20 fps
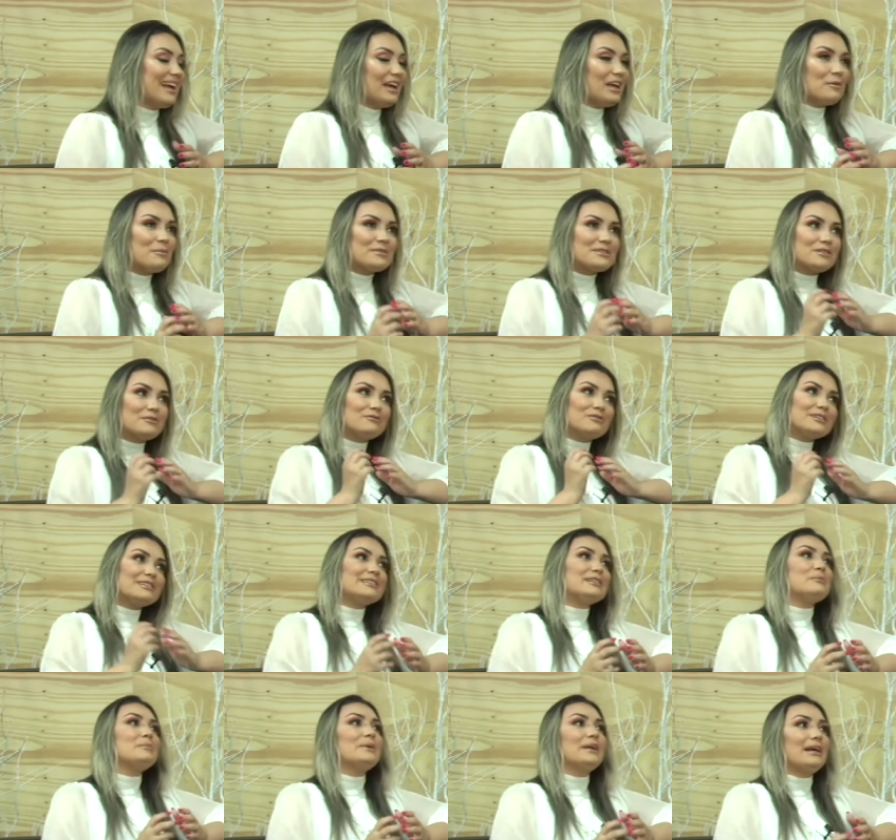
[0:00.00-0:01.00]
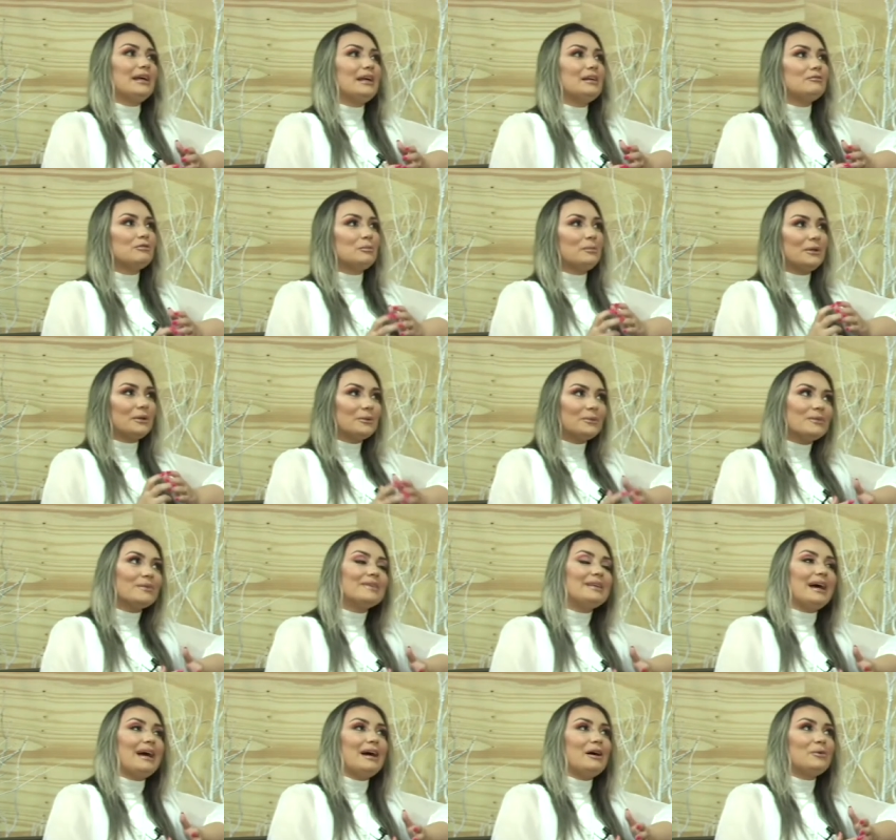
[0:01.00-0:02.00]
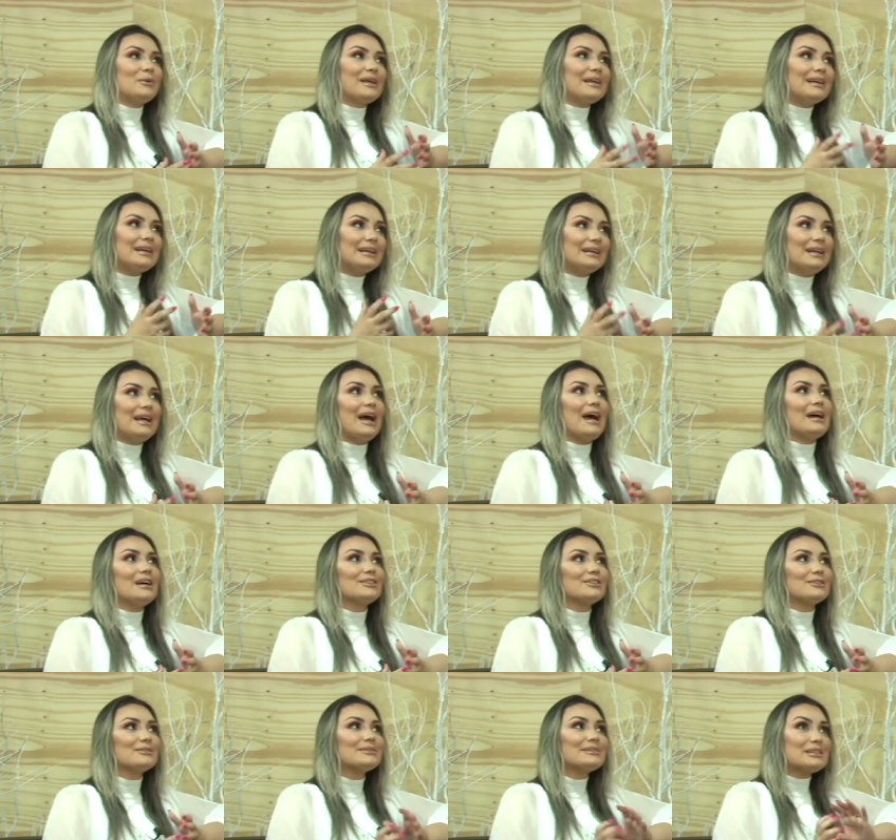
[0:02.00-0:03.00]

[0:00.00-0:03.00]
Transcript: Eu pensei, eu vou dizer para ele, vou perguntar o que, que ele acha,